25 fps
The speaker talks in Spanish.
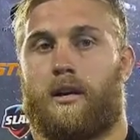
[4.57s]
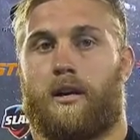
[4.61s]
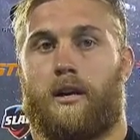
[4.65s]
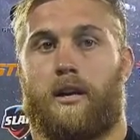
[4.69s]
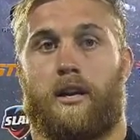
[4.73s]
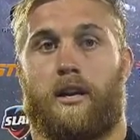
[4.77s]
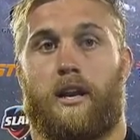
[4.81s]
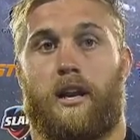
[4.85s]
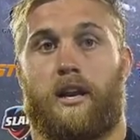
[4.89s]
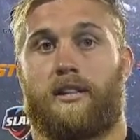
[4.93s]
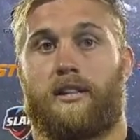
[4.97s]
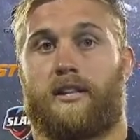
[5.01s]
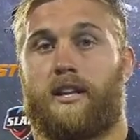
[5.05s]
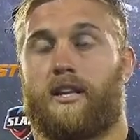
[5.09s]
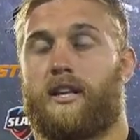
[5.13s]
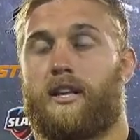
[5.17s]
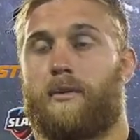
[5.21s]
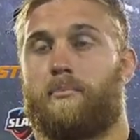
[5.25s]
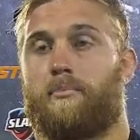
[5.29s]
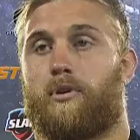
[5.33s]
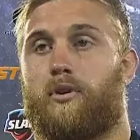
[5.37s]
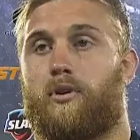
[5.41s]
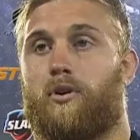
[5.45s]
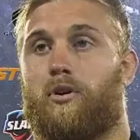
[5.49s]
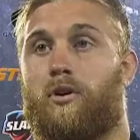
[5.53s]
En el
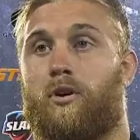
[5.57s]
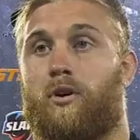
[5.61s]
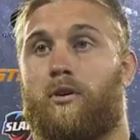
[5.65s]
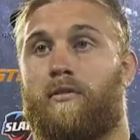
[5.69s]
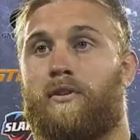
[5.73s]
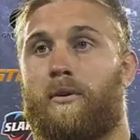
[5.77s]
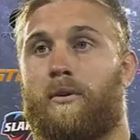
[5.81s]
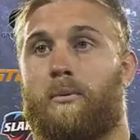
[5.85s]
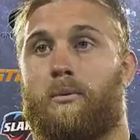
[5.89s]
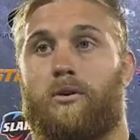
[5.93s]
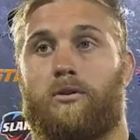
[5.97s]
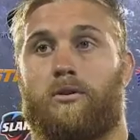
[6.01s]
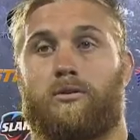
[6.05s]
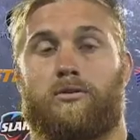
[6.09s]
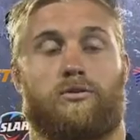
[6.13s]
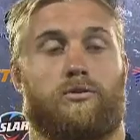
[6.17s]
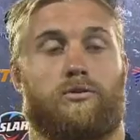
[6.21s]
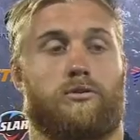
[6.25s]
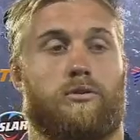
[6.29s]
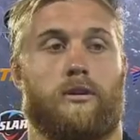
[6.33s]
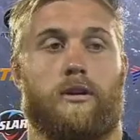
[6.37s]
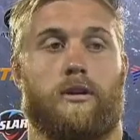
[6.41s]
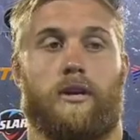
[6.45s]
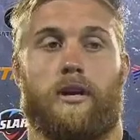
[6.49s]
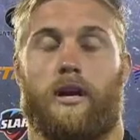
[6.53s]
entretiempo fuimos
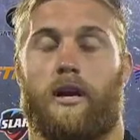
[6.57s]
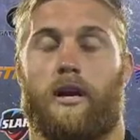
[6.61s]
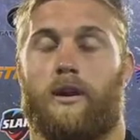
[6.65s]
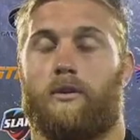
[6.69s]
eh,